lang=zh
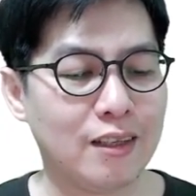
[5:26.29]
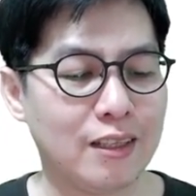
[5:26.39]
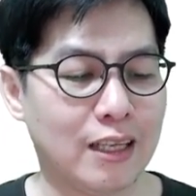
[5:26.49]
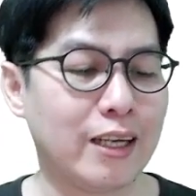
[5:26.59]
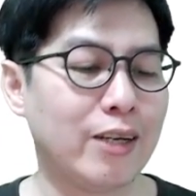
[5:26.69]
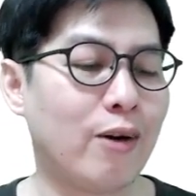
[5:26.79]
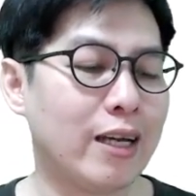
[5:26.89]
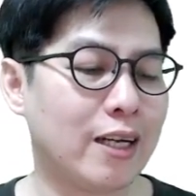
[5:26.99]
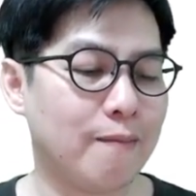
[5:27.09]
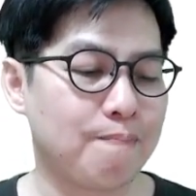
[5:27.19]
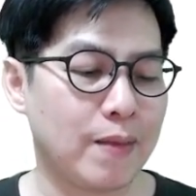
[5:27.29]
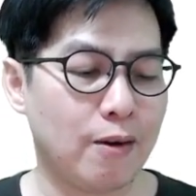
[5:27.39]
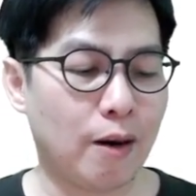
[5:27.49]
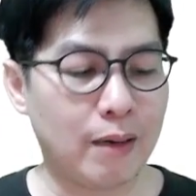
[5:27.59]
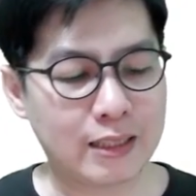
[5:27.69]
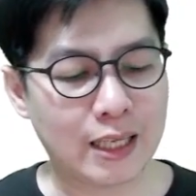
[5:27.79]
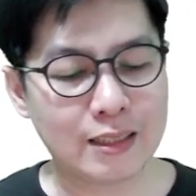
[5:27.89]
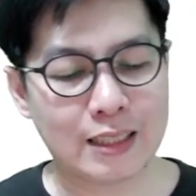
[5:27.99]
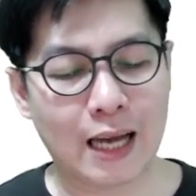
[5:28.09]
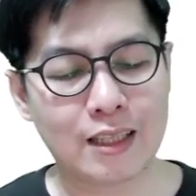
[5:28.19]
然后另外一个，我们听
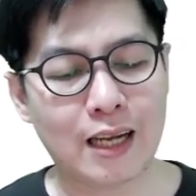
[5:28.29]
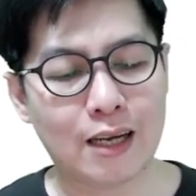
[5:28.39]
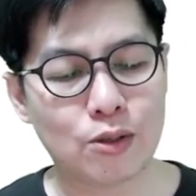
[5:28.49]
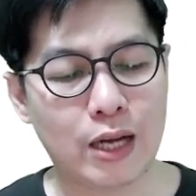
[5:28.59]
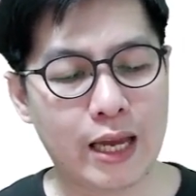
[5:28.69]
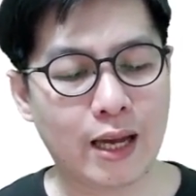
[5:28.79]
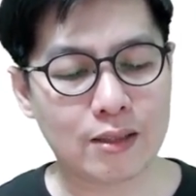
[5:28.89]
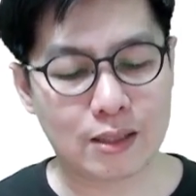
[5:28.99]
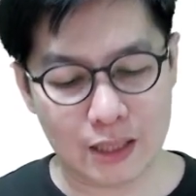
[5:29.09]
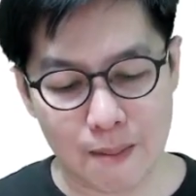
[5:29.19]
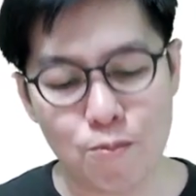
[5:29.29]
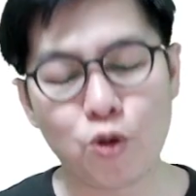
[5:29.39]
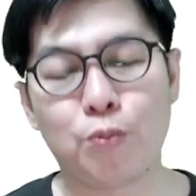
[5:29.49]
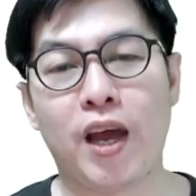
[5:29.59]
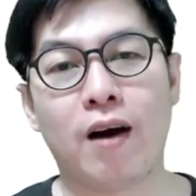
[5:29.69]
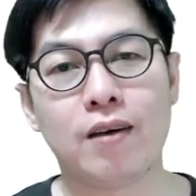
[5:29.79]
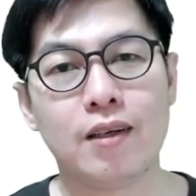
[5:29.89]
常听到说，哎，要定目标，